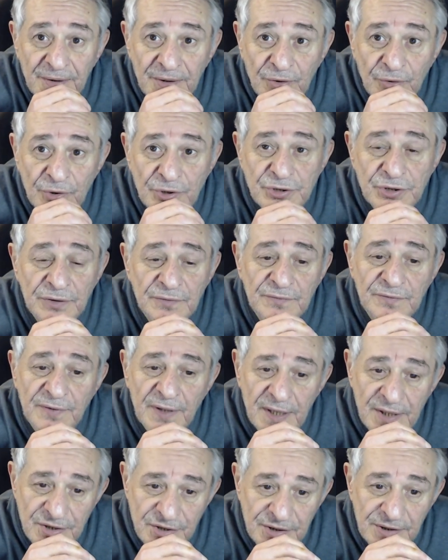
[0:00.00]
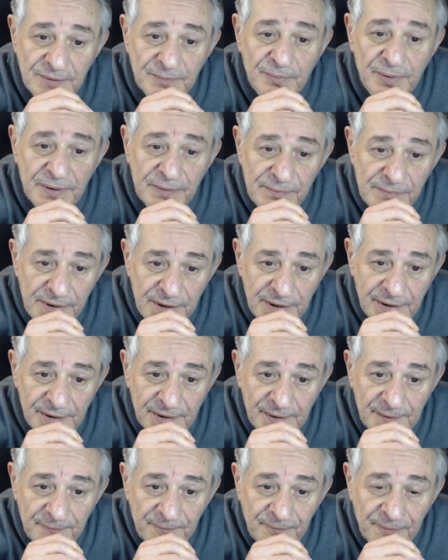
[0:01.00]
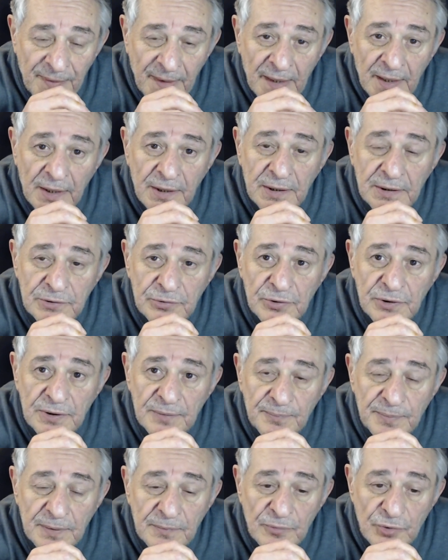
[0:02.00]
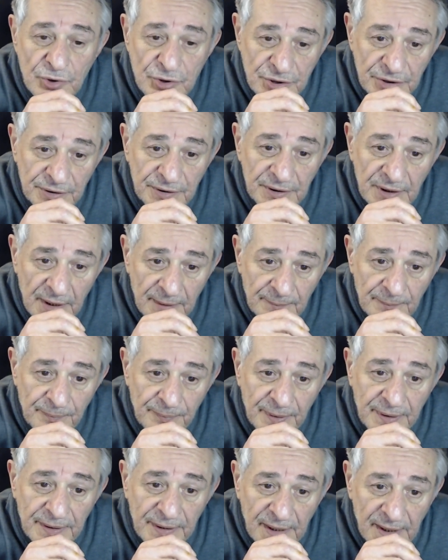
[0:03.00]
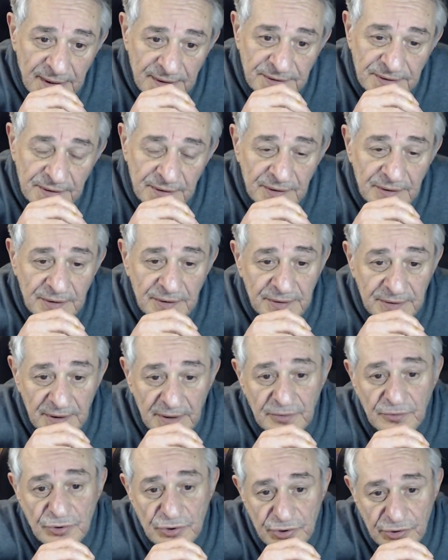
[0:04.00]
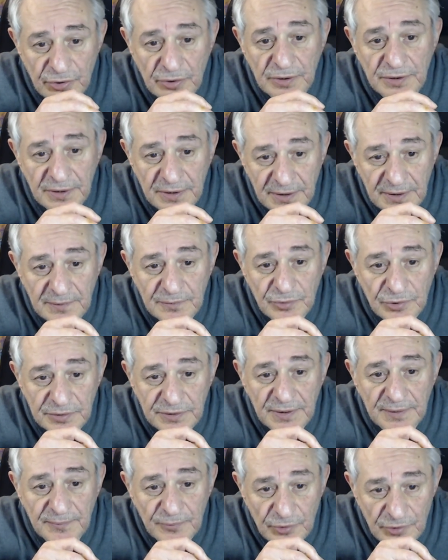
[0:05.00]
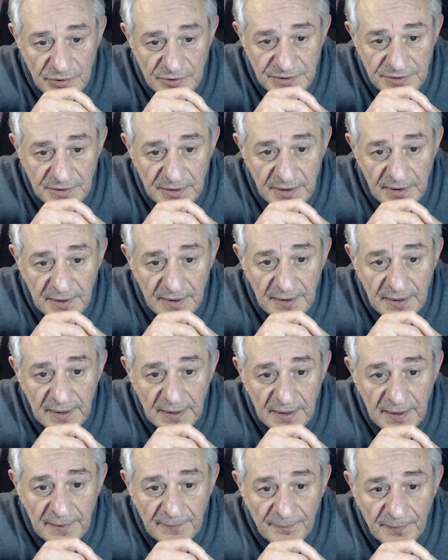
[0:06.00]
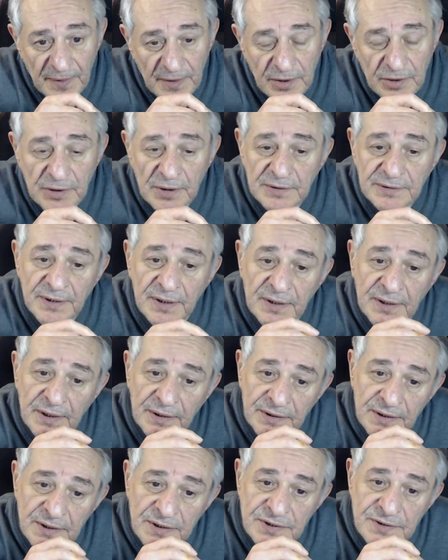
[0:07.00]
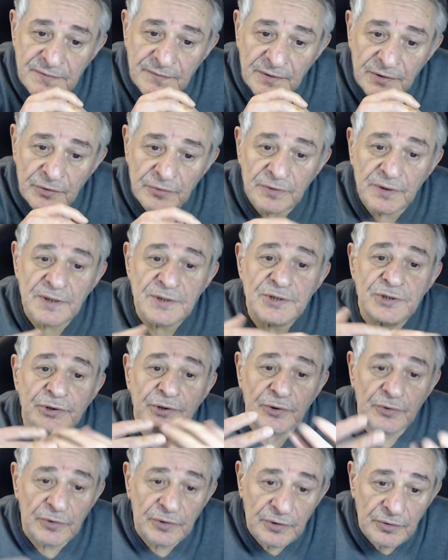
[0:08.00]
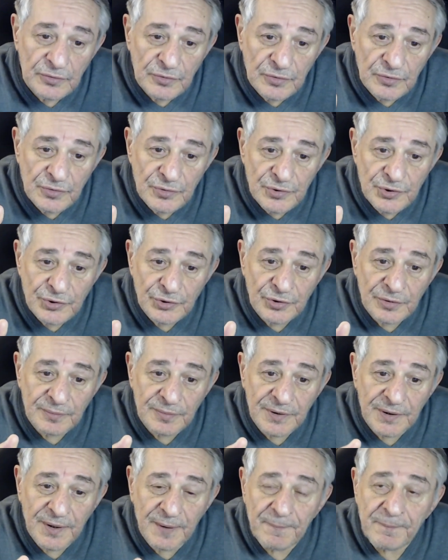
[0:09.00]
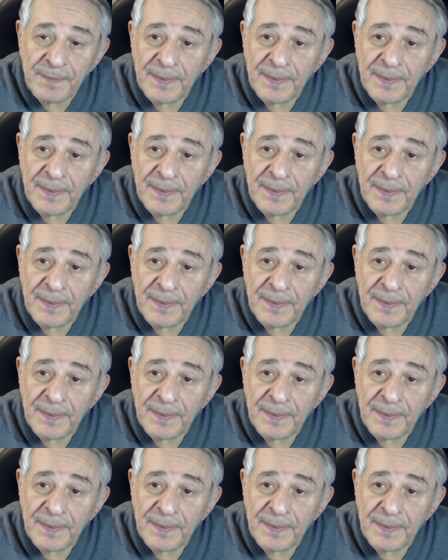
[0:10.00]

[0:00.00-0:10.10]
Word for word: очень важный пример – который поможет нам понять, э, как устроена работа мозга и как находить свою настройку, чтобы